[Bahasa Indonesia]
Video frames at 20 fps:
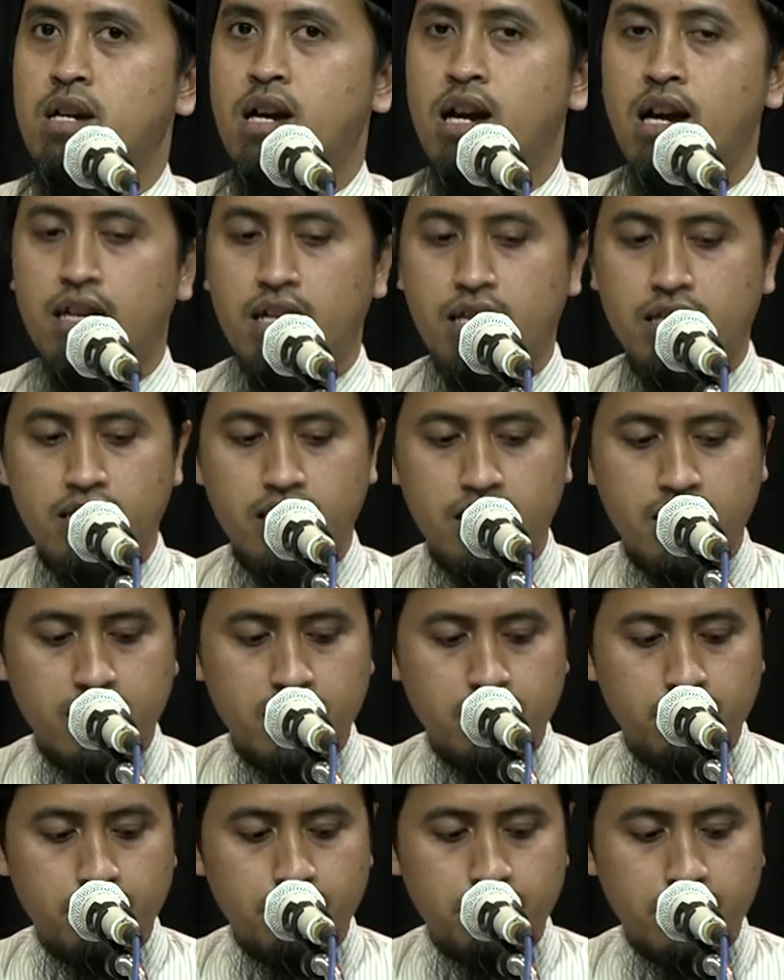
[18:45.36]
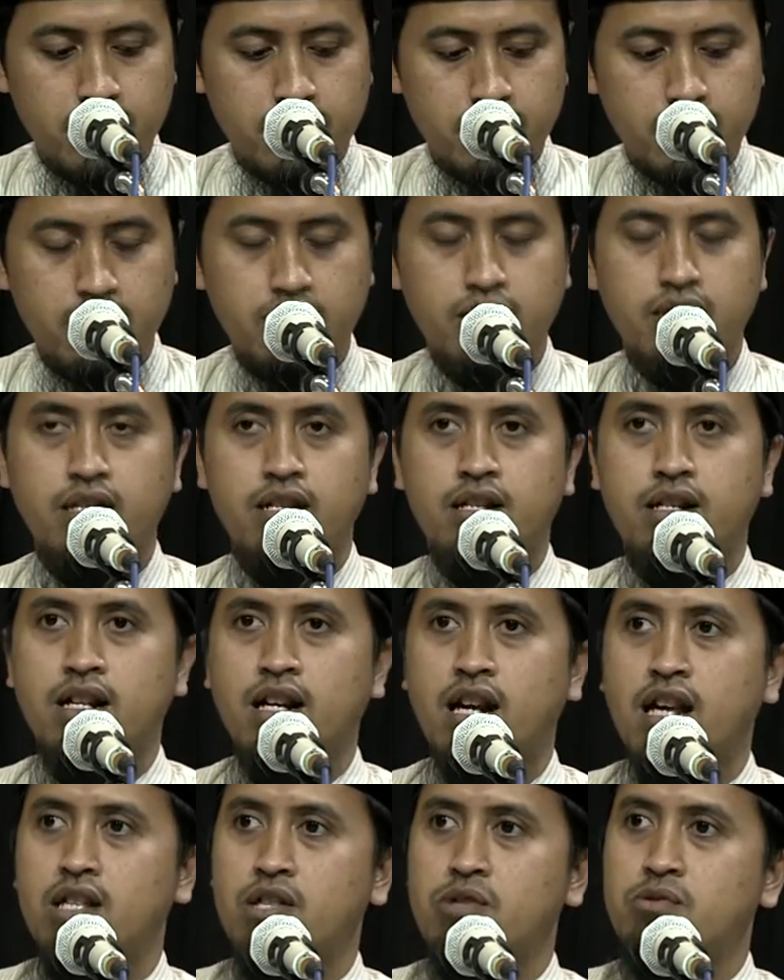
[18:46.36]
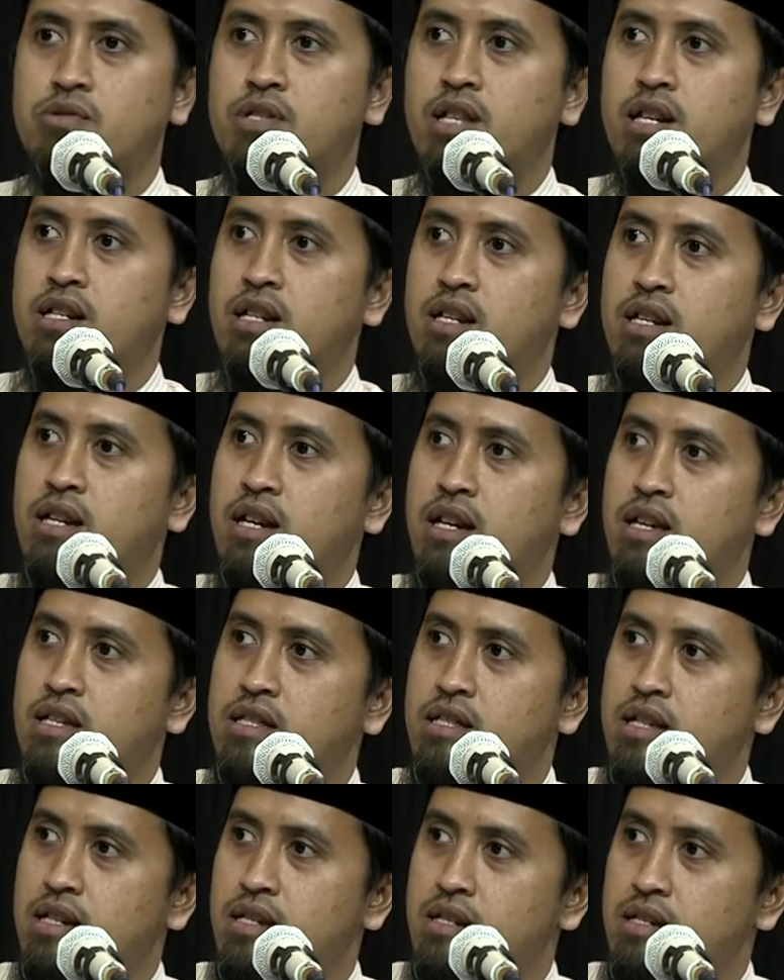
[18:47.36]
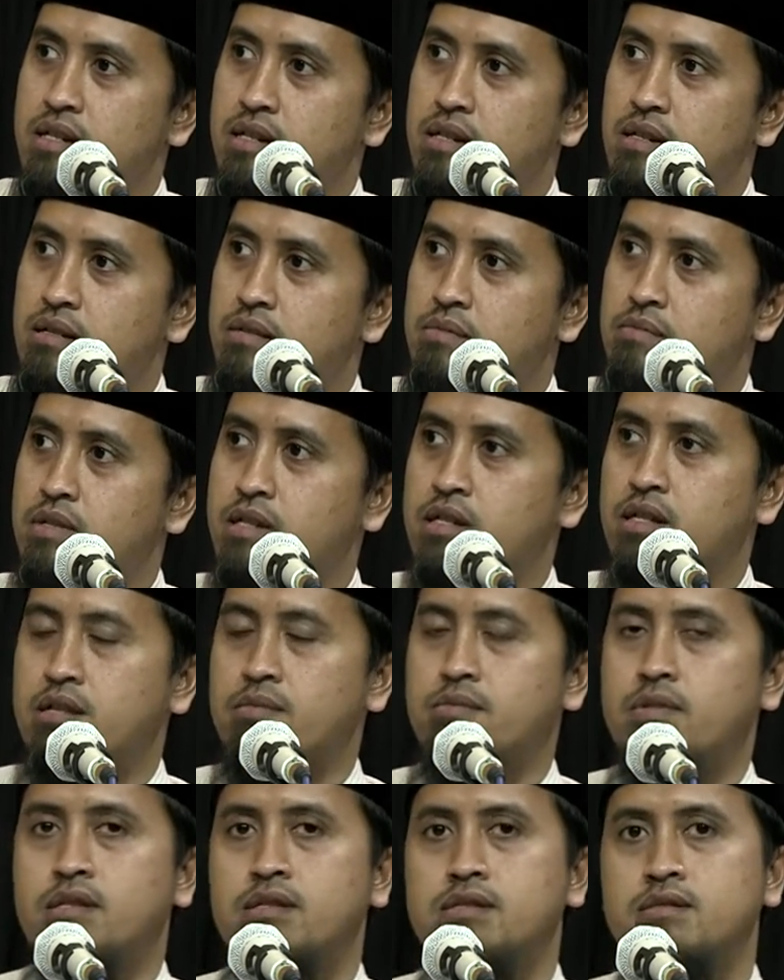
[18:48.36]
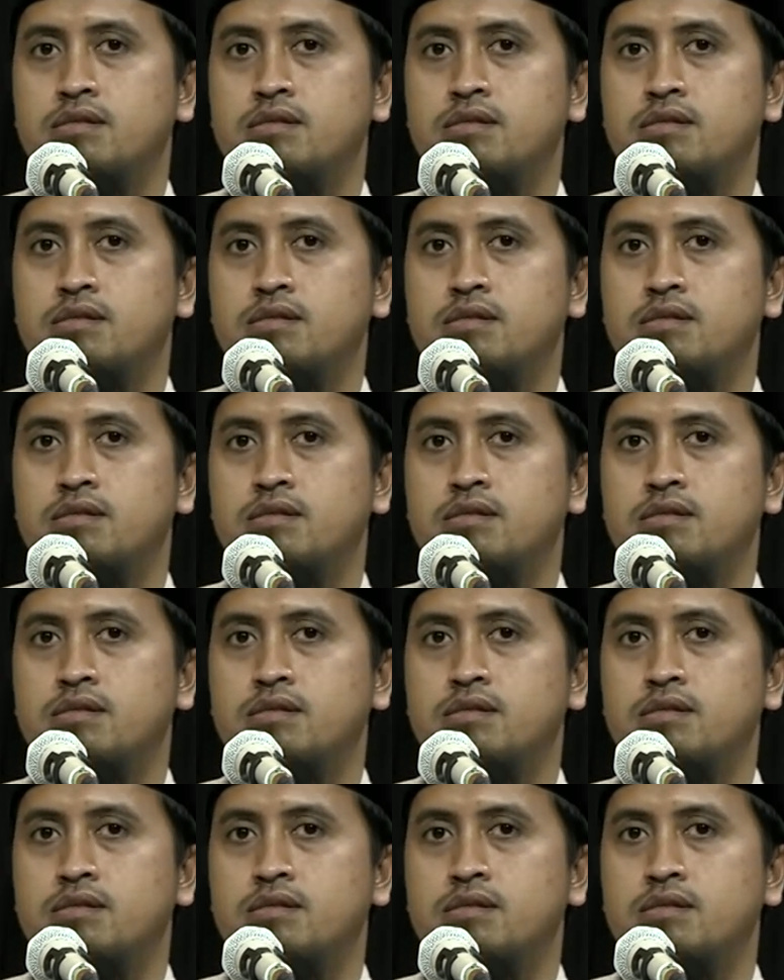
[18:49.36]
Ayat yang keempat ini kelanjutan dari ayat yang pertama.